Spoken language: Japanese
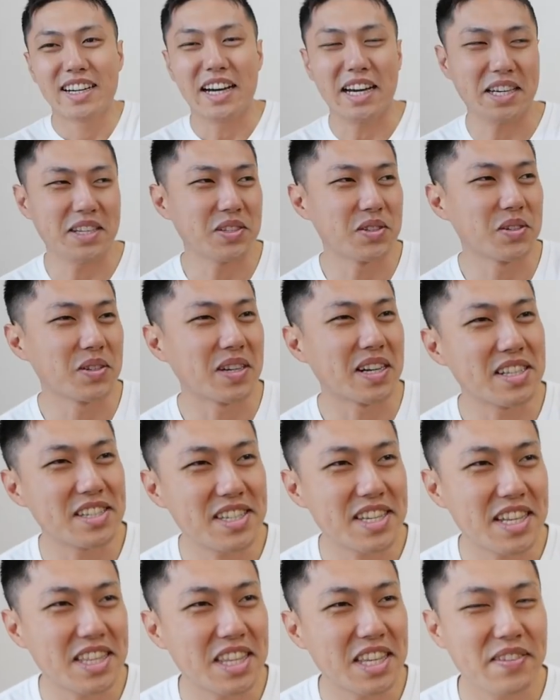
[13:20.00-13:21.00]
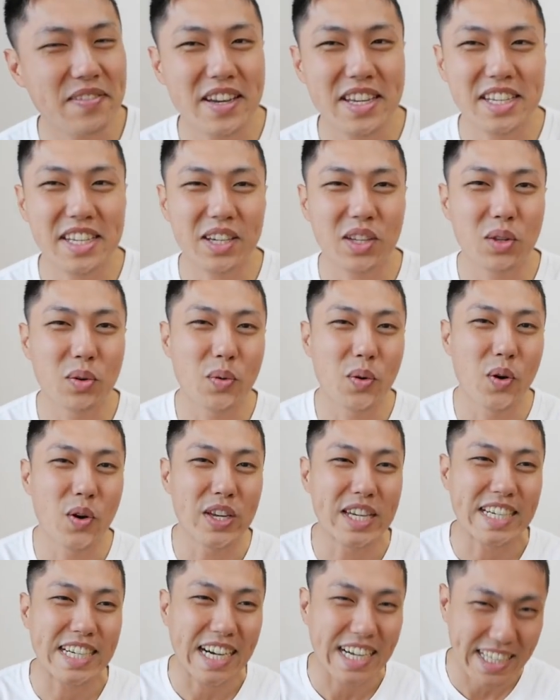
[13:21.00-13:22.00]
はい、という感じでやってきましたけど
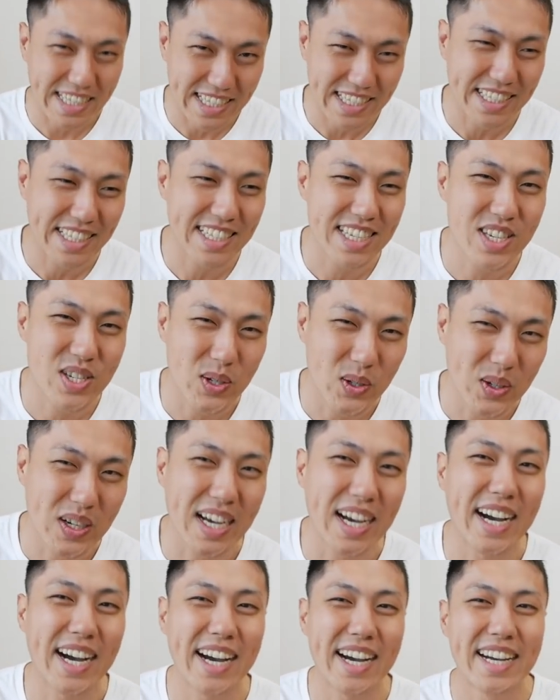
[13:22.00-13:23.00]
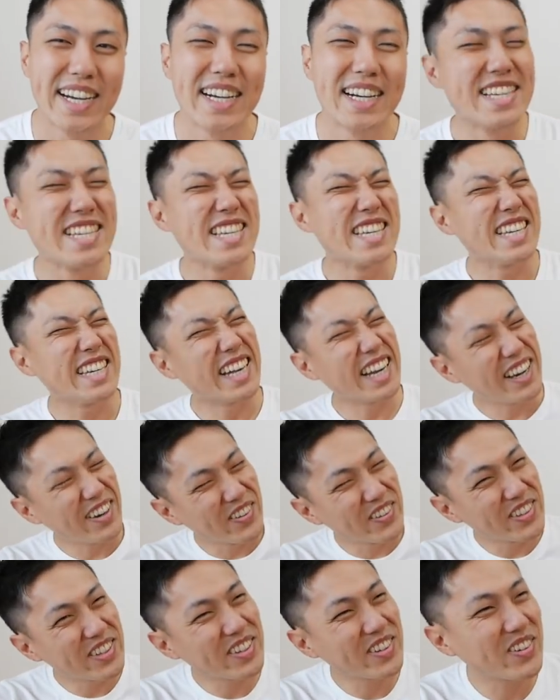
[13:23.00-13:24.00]
も、いかがだったでしょうかいや、
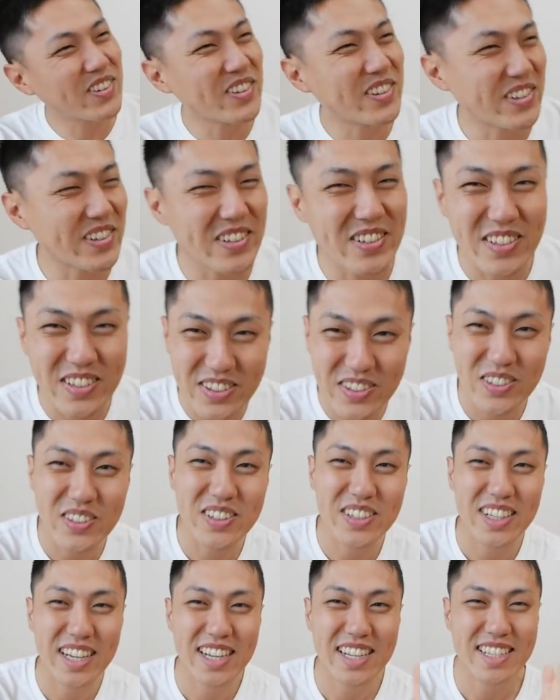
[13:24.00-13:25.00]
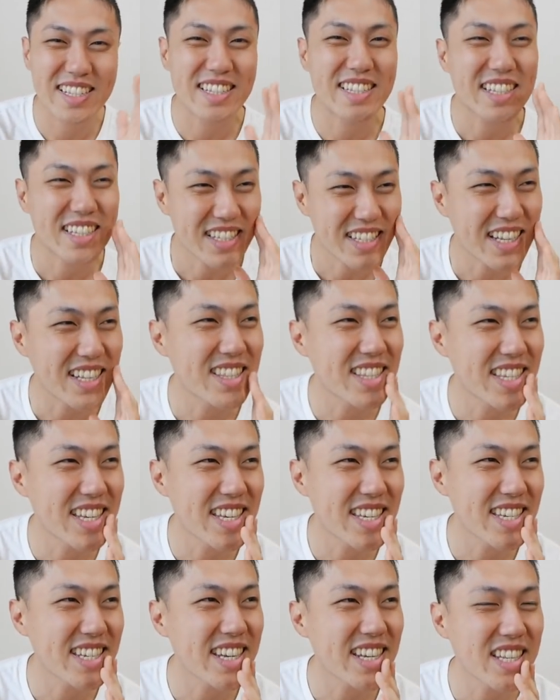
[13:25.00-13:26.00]
本当にこの動画撮
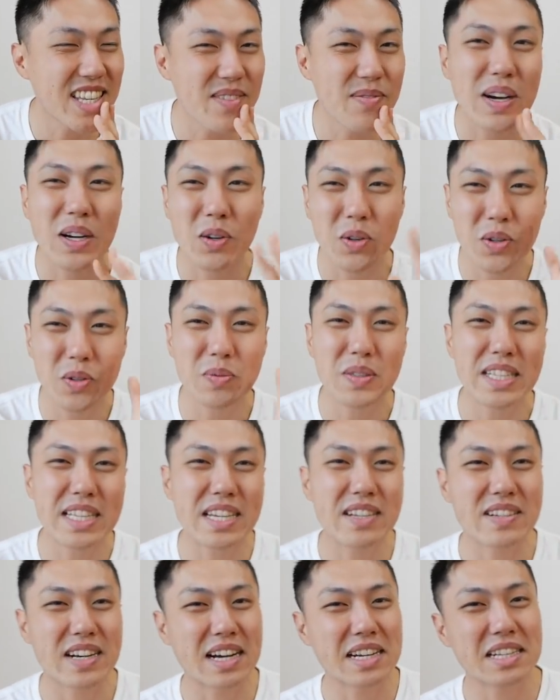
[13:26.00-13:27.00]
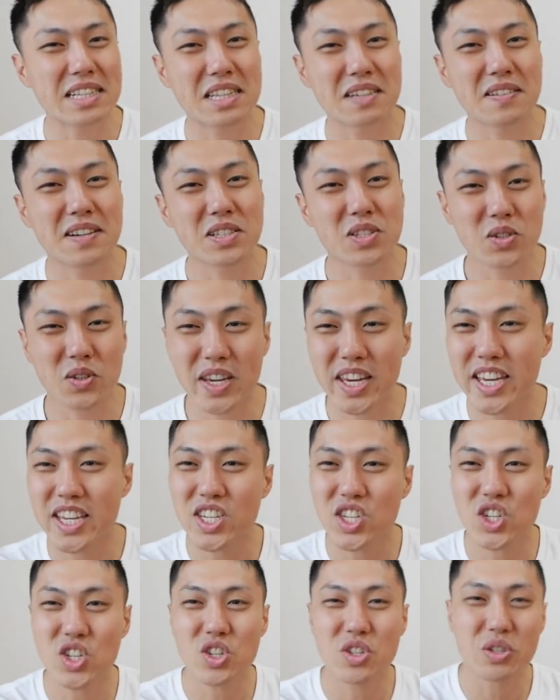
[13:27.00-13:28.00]
影していて、まあ、この見ているあなたはその
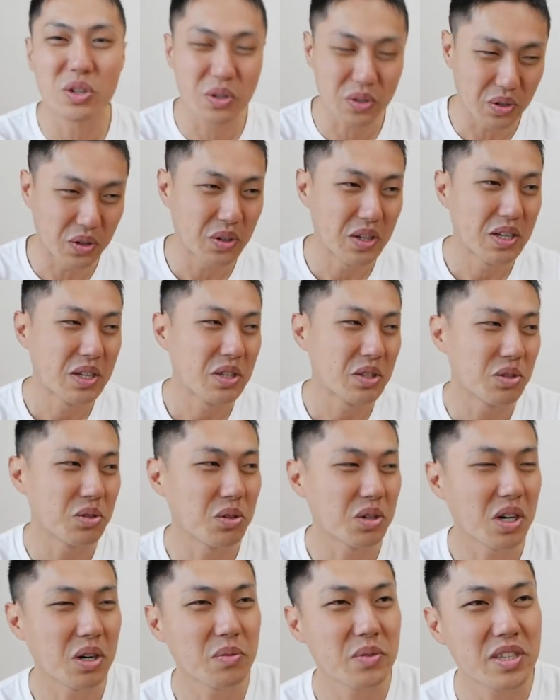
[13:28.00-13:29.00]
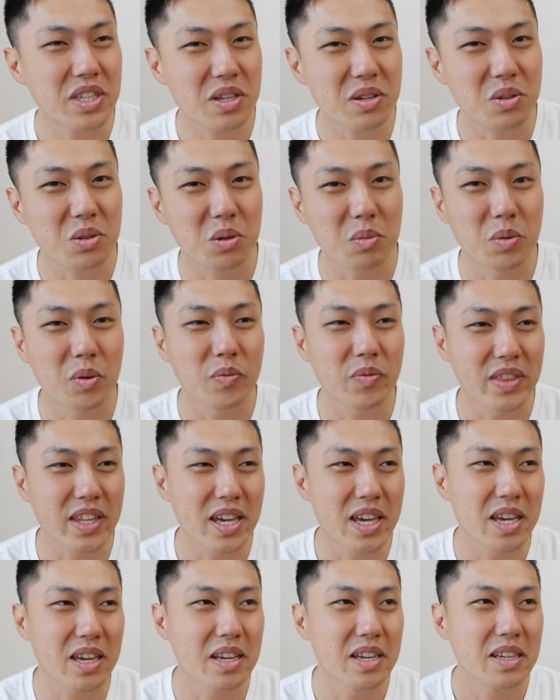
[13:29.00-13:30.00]
編集後の動画を見てると思うん
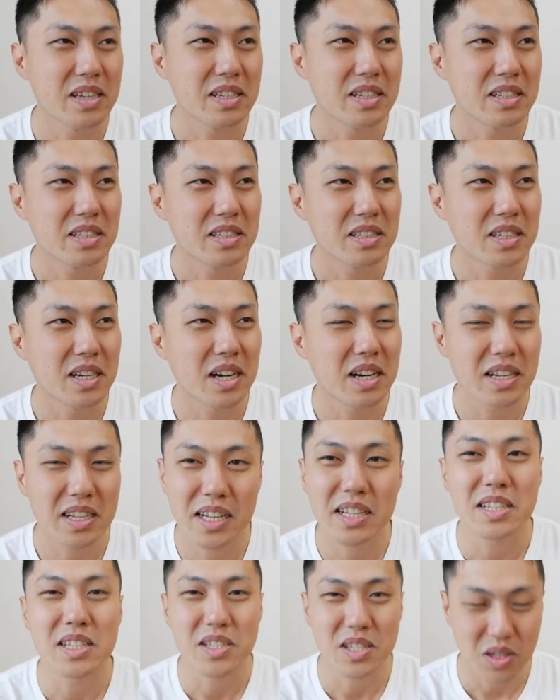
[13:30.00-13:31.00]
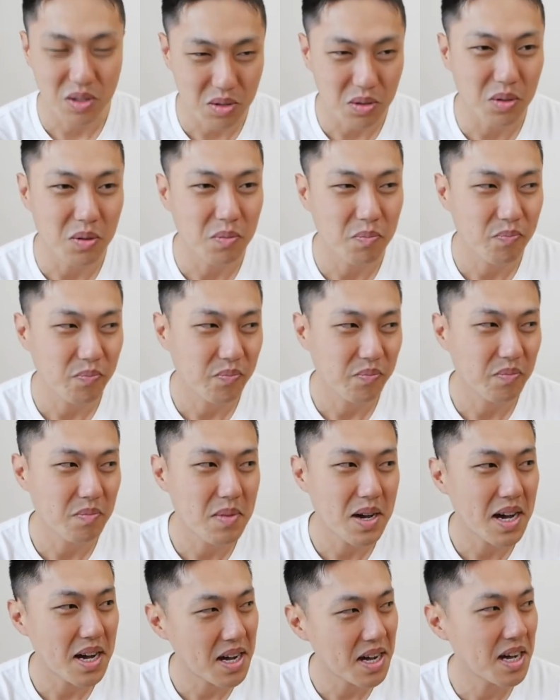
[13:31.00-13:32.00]
で、あれなんですけど、
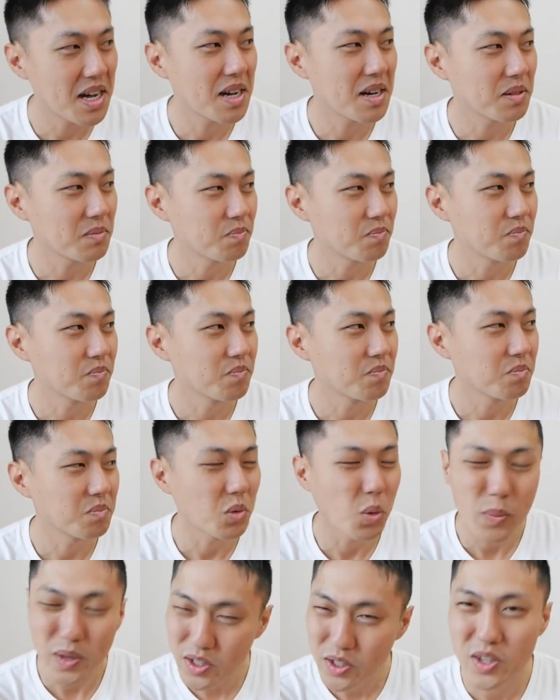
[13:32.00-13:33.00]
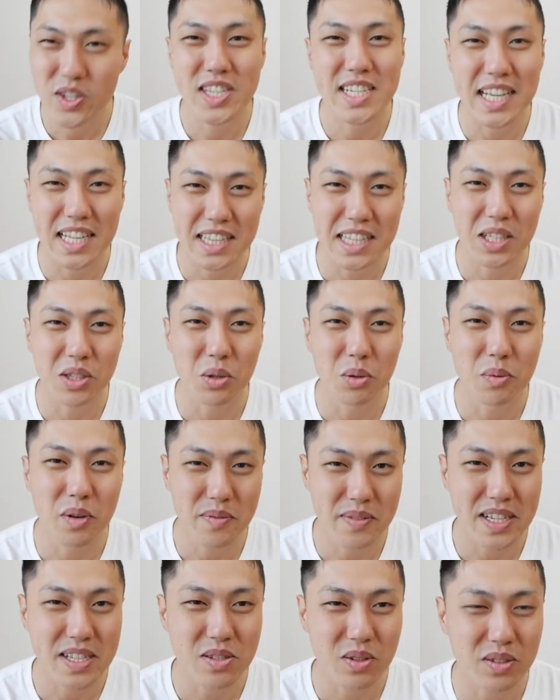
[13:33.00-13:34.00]
まあ、お見苦しかったと思
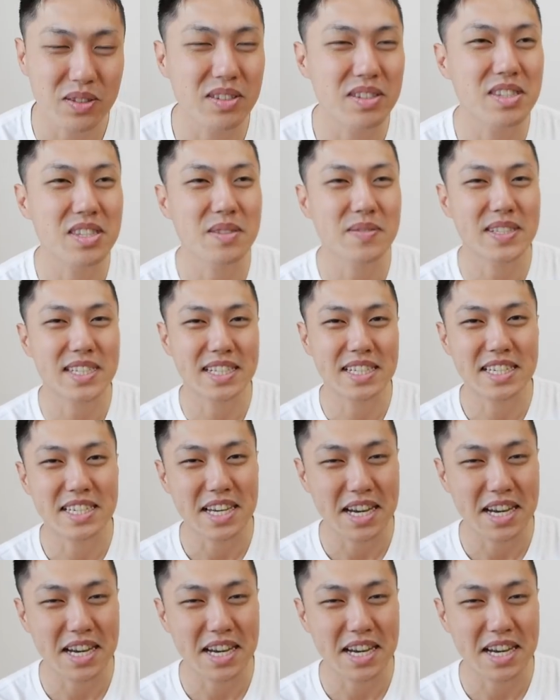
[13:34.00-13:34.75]
います。本当にすいませんでし